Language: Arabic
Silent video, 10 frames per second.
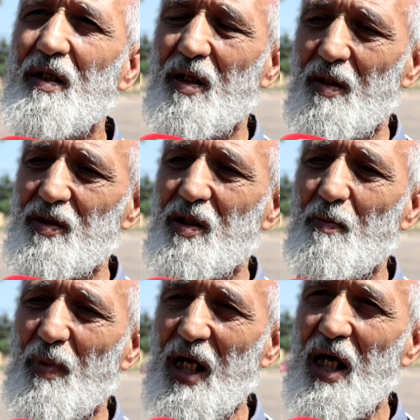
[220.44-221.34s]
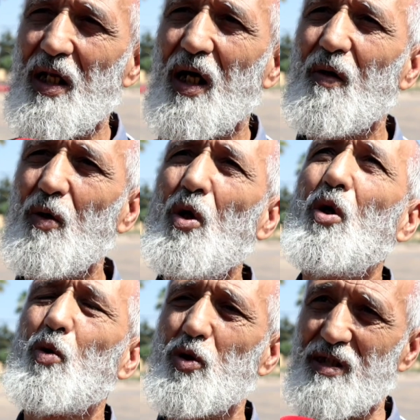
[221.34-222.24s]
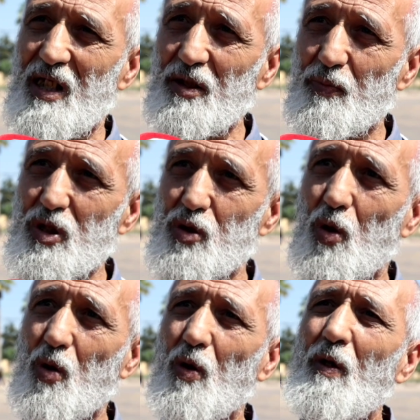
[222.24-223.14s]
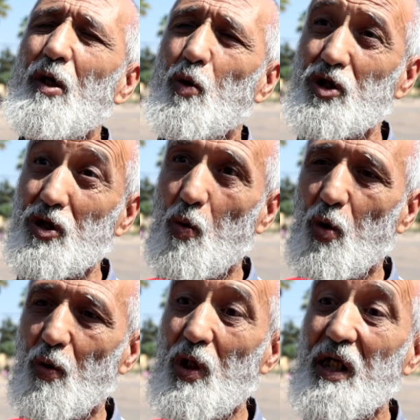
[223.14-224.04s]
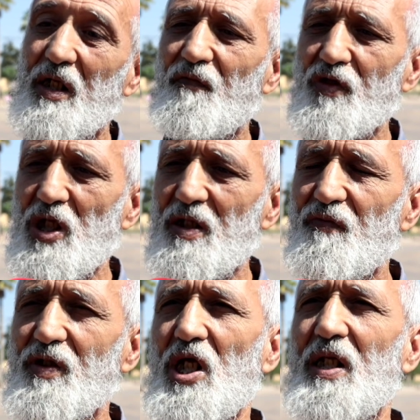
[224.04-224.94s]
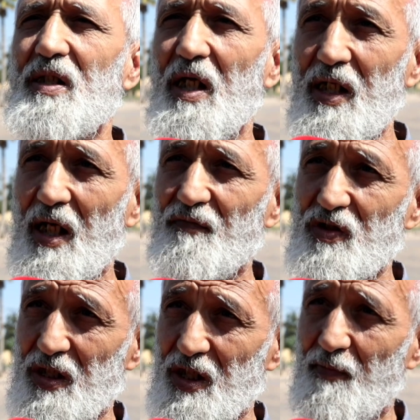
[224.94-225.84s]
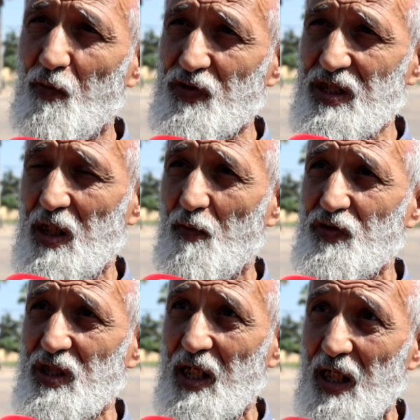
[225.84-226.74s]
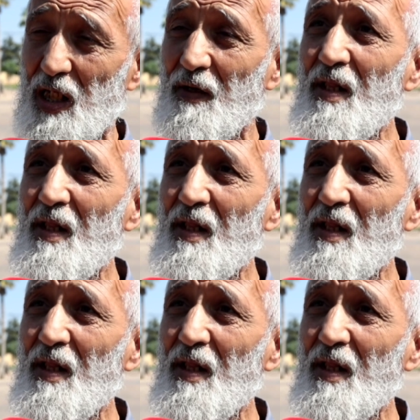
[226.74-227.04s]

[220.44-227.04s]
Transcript: آه، المرحله وتصعد بالسوق وتطوروا لكن فشلت فشلا ذريعا في التنظيم والتسيير والتاهيل